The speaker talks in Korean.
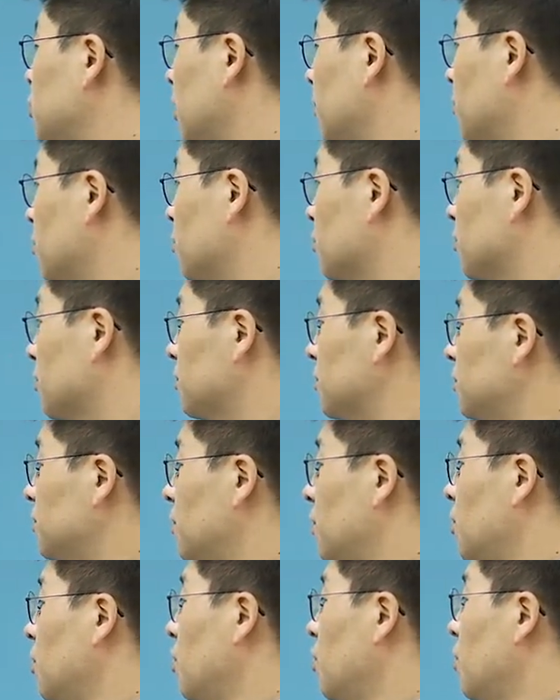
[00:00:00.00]
차별 곡선은
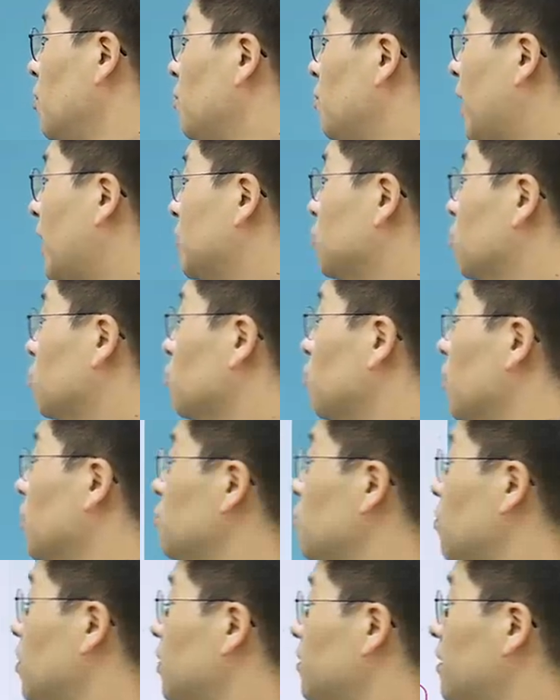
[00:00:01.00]
만족도가
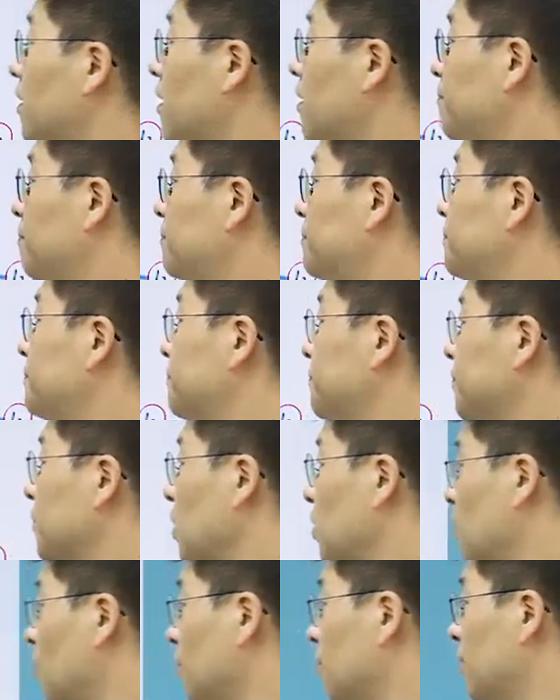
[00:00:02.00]
똑같다.
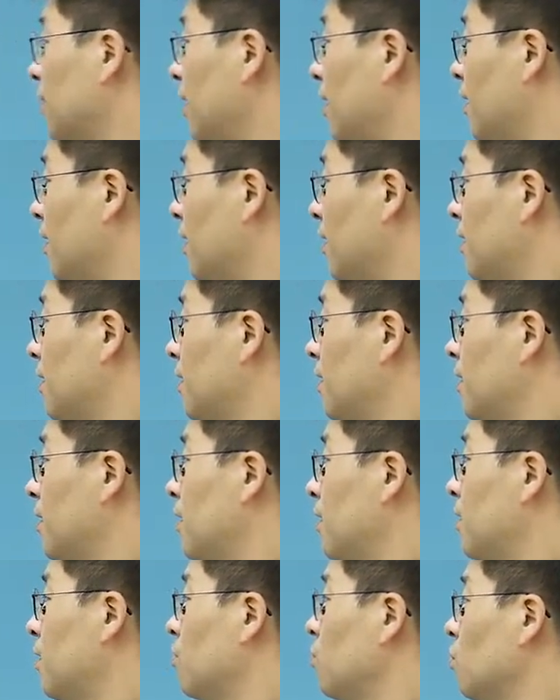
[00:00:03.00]
그런데
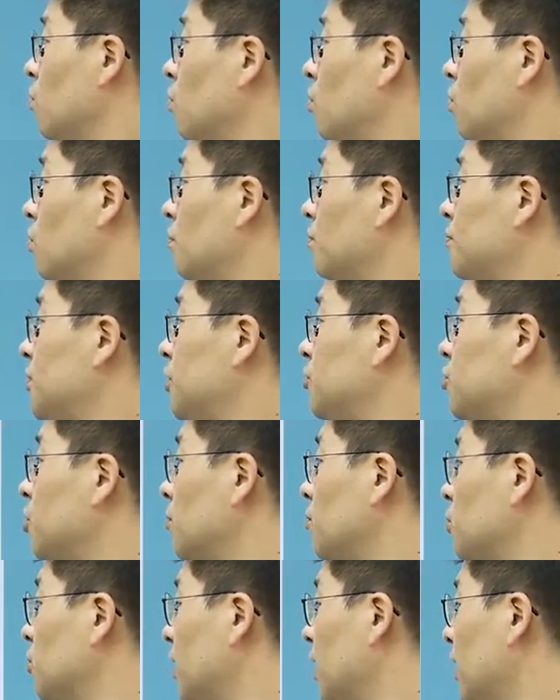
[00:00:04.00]
요
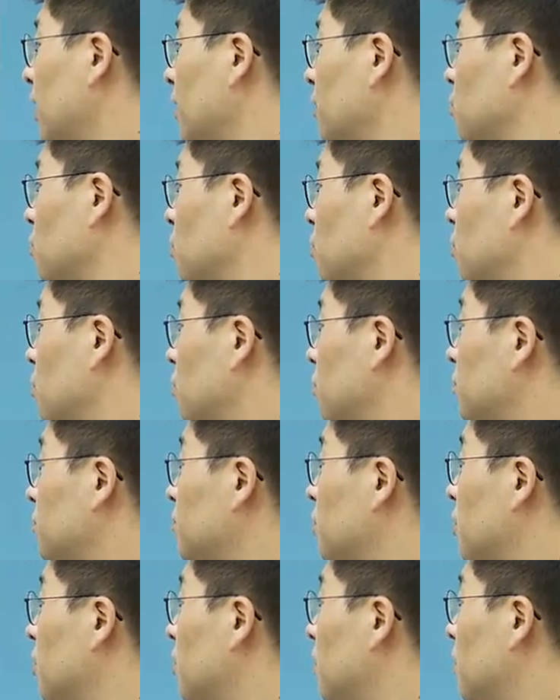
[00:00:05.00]
B점보다
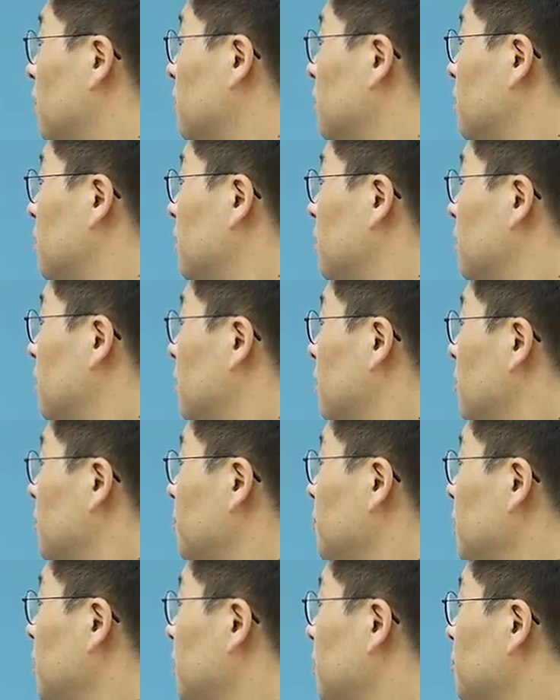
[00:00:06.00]
요뭐
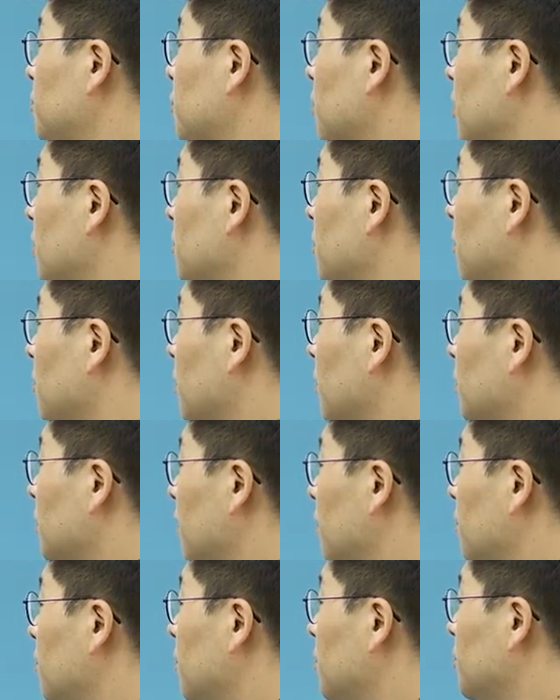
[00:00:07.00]
B'이라고
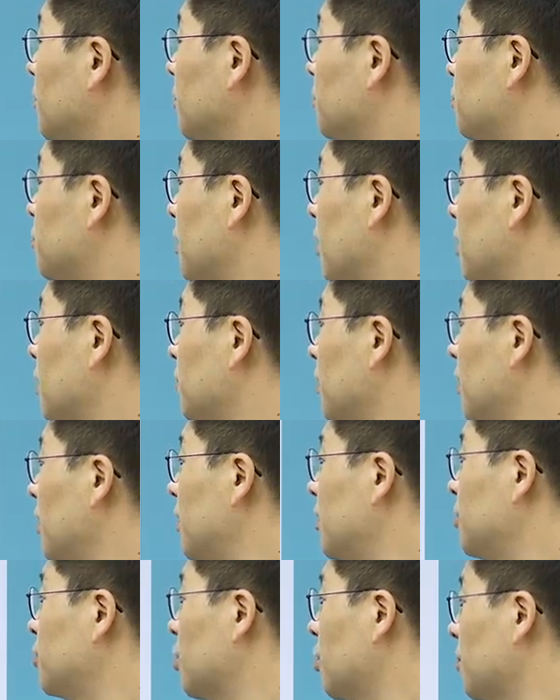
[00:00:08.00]
할게요. B'의
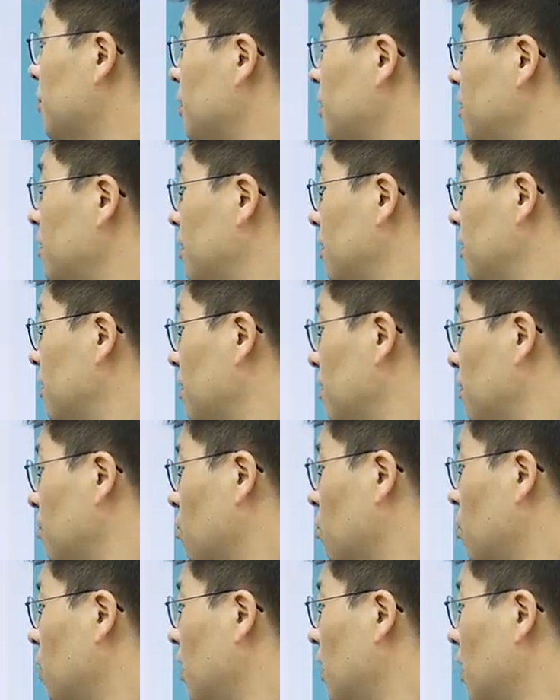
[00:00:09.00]
이 점이
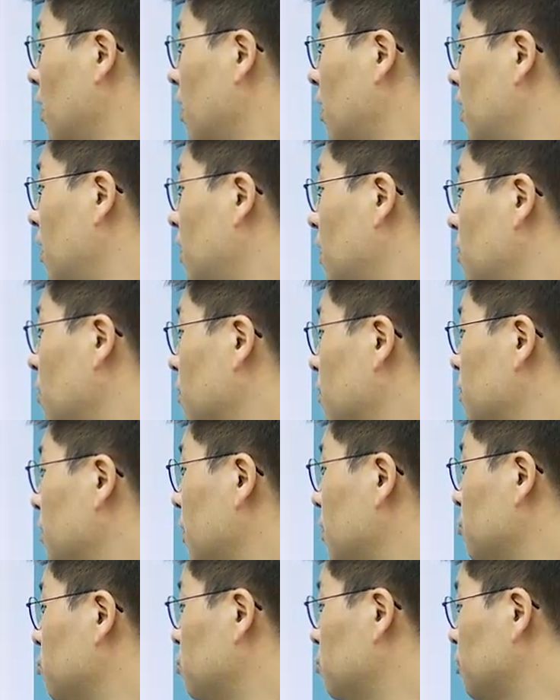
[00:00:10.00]
콜라가
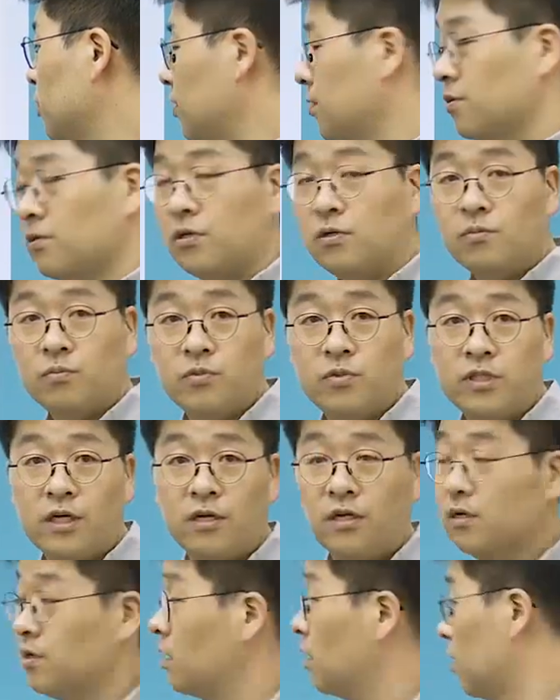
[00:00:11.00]
그냥
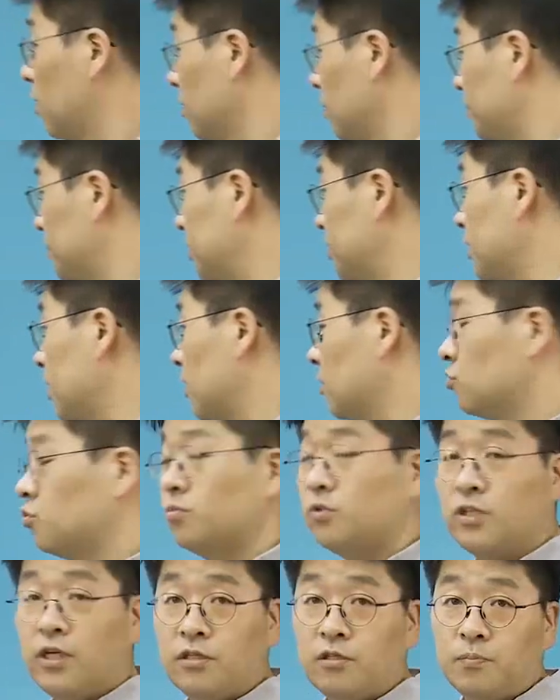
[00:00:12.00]
25자, 어, 피자가
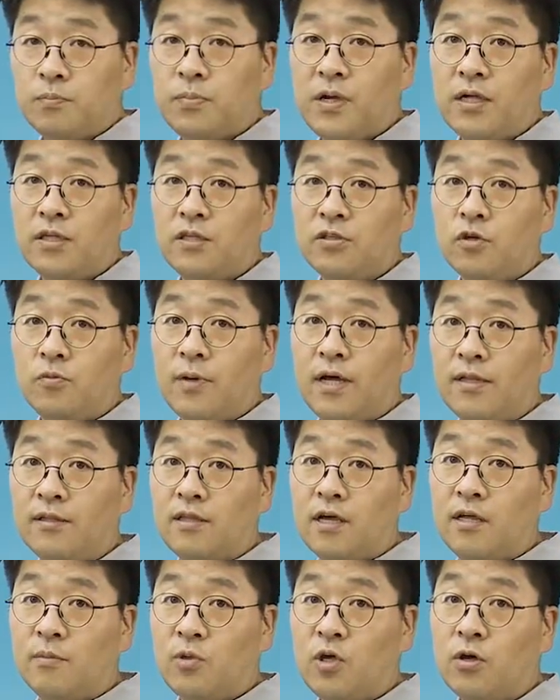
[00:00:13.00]
25판이 더
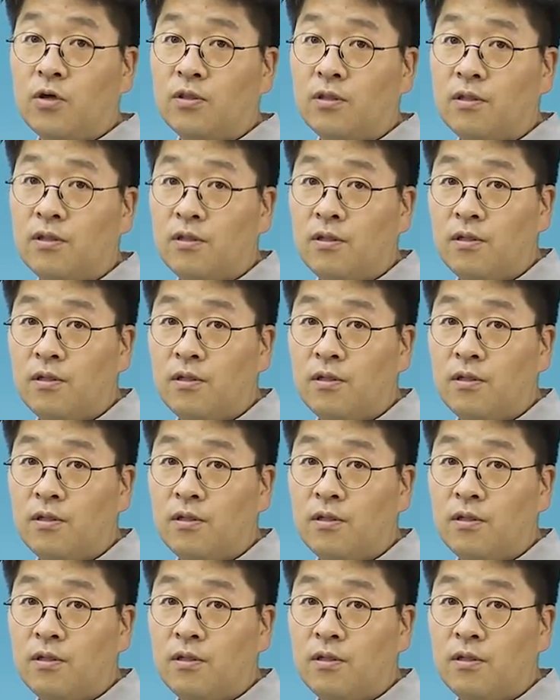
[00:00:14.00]
많다면